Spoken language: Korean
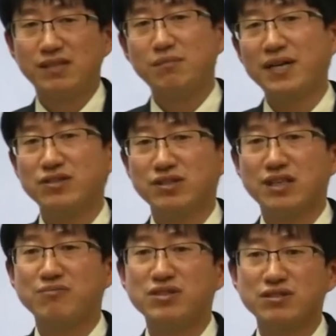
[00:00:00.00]
일반적인
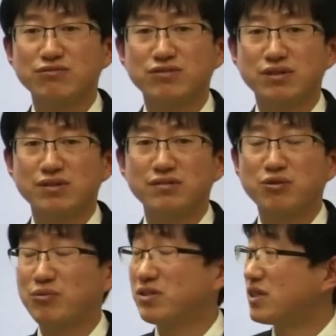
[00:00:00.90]
MCC 구성을
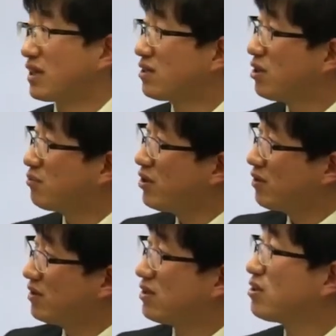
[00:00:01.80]
보면 이제
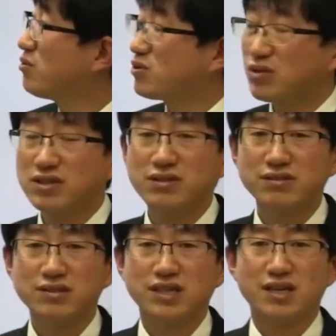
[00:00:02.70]
인커머, 인커머
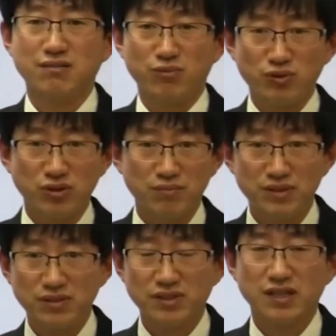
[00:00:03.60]
쪽에서는 이제 각 모터
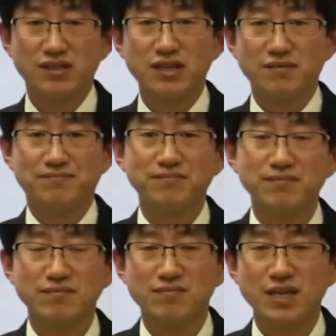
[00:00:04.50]
피더단에
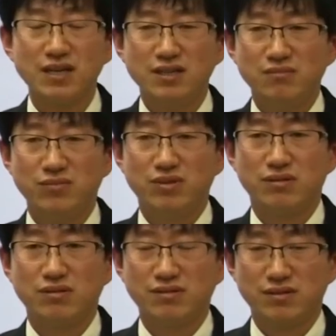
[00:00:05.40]

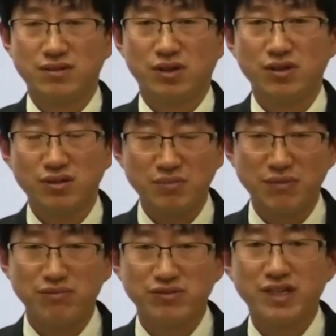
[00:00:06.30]
어, 전력을
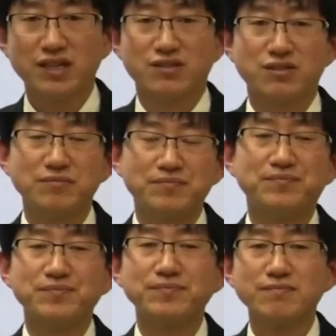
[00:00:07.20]
배분을 하겠죠.
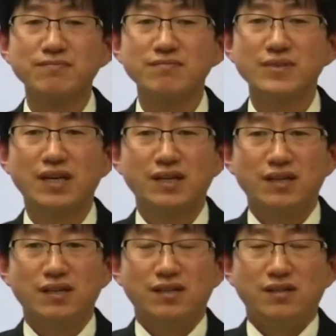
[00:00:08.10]

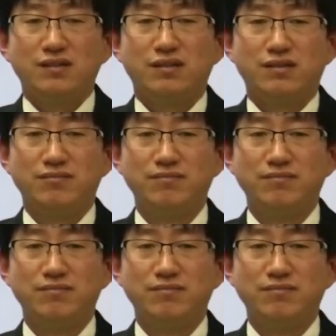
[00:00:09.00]
어,